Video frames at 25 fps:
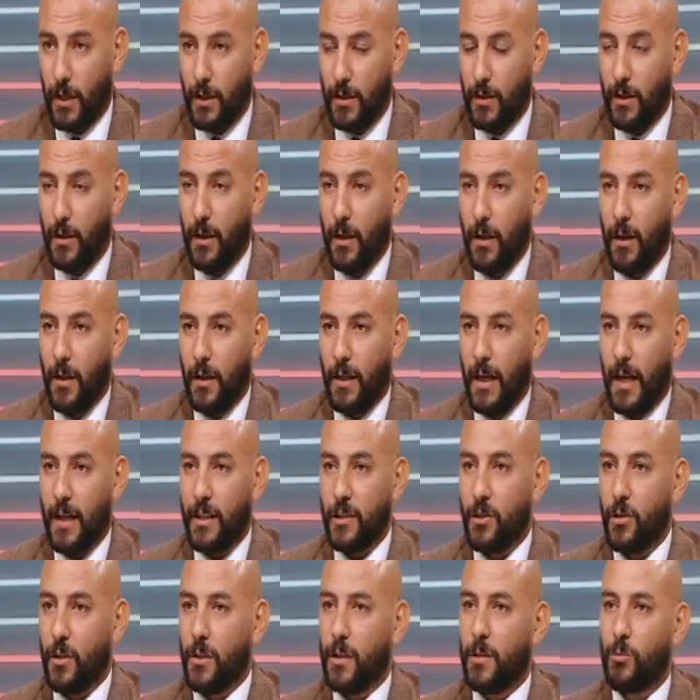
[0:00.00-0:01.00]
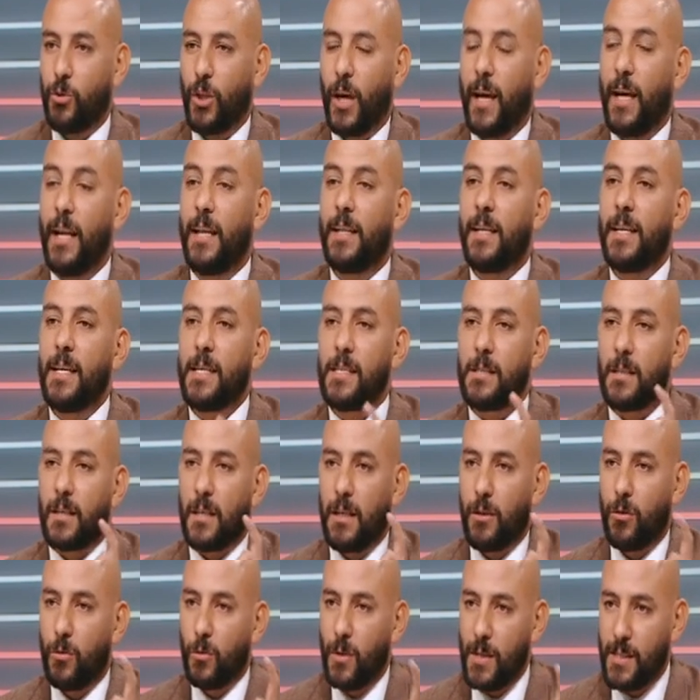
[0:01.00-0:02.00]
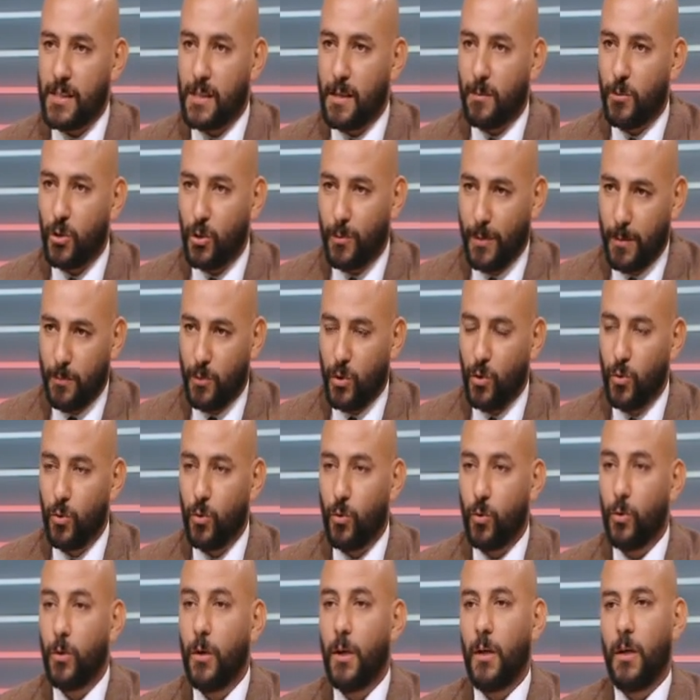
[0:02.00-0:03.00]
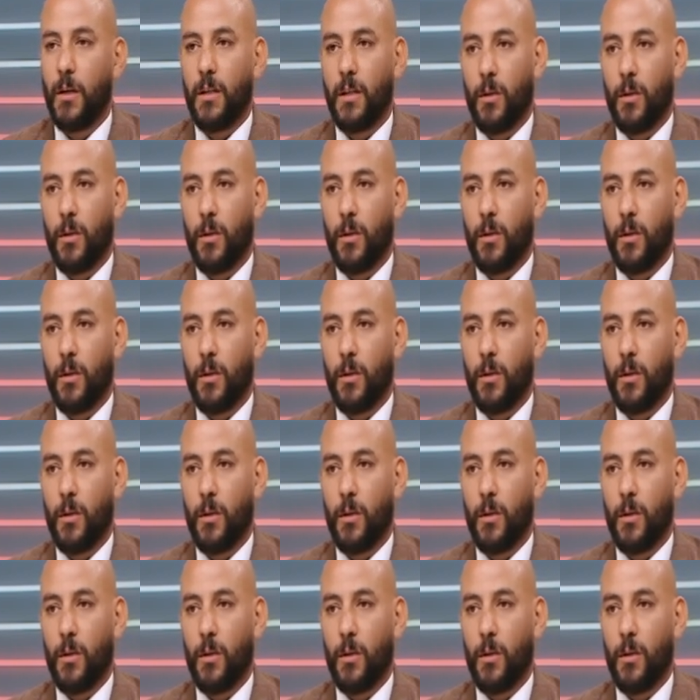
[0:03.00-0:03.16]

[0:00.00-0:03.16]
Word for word: يعني يعني انت متخيله ناس كانوا لسه من يومين بيقولوا